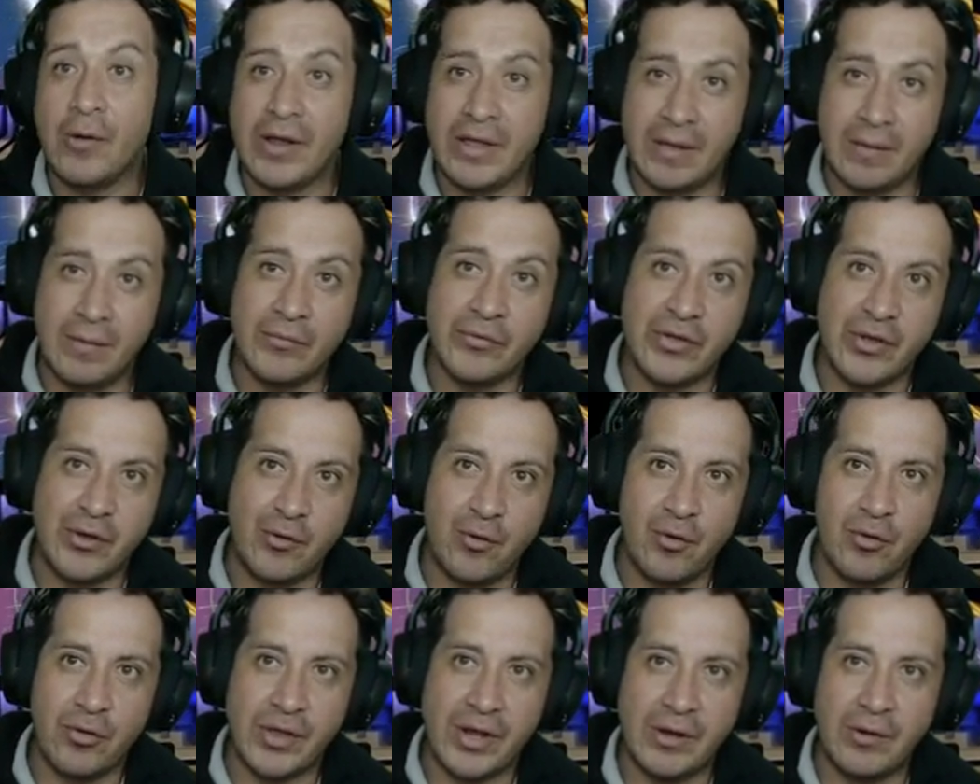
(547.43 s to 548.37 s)
ya vamos en
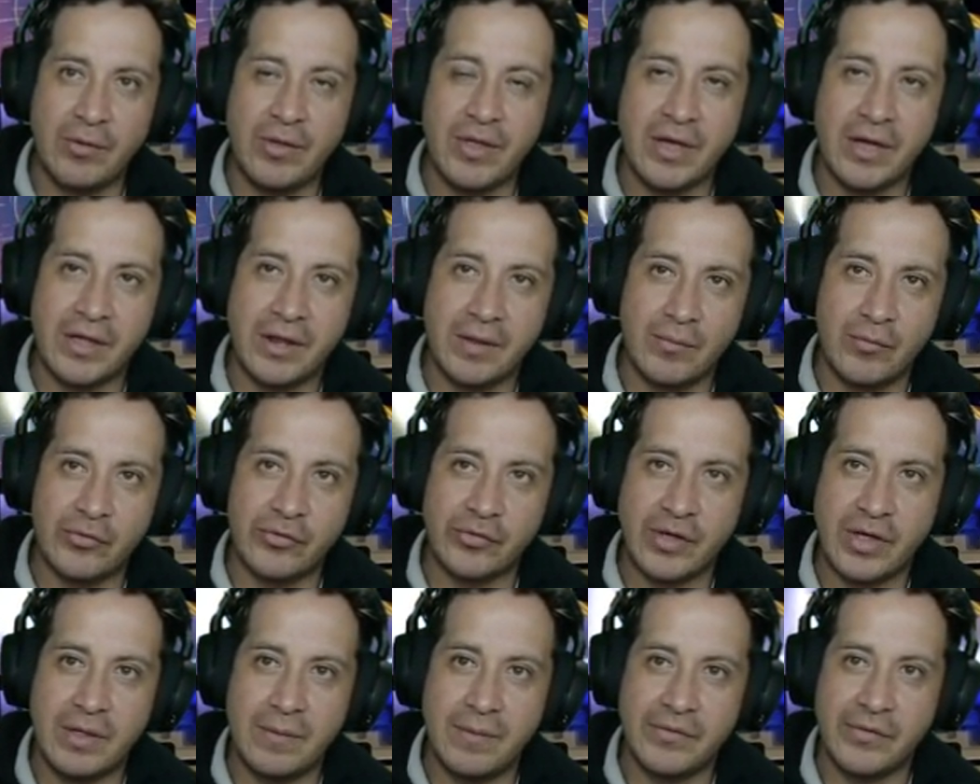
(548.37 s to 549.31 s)
contra, ¿no? Ya queremos
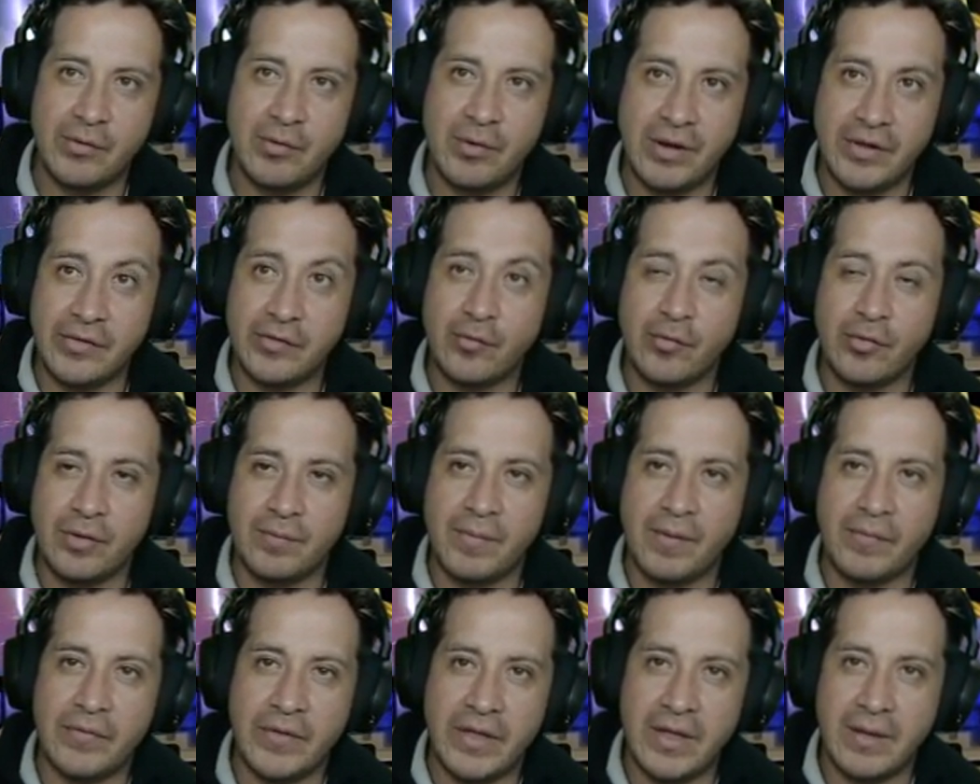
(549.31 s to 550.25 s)
cada vez celulares con
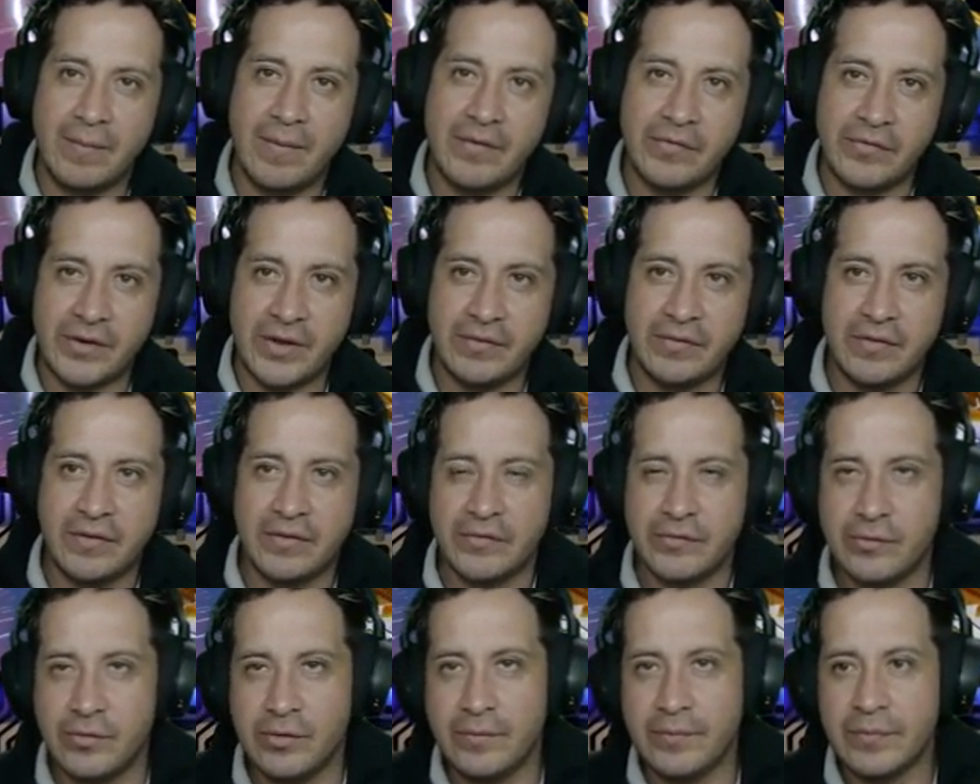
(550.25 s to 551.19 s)
pantalla más grandes,
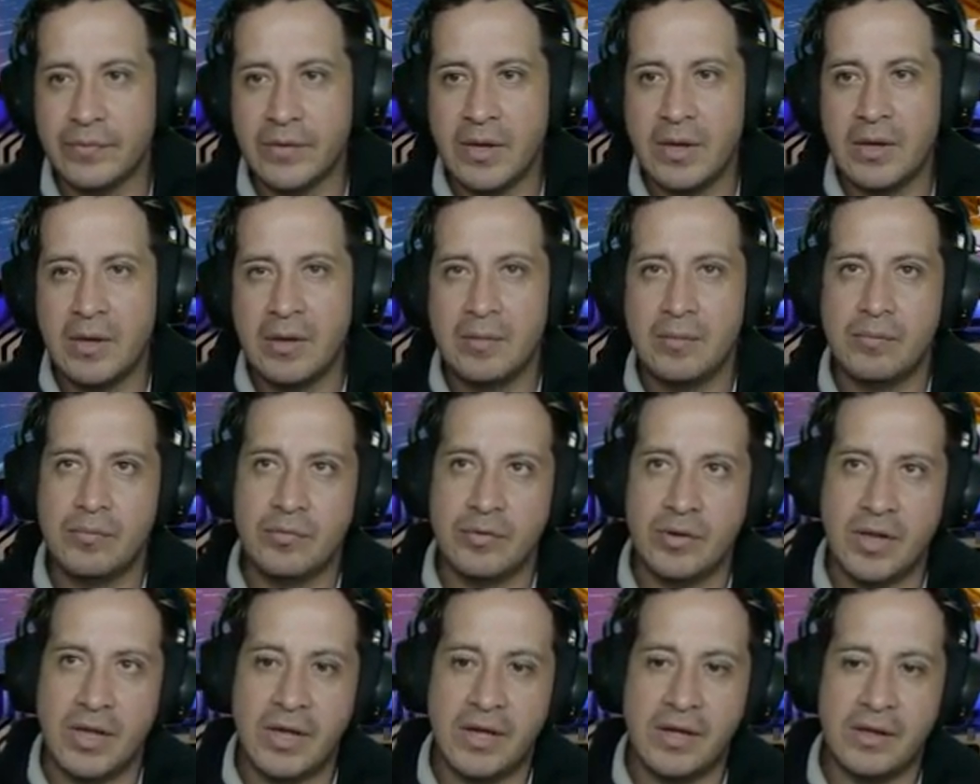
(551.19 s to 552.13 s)
¿no? Por la,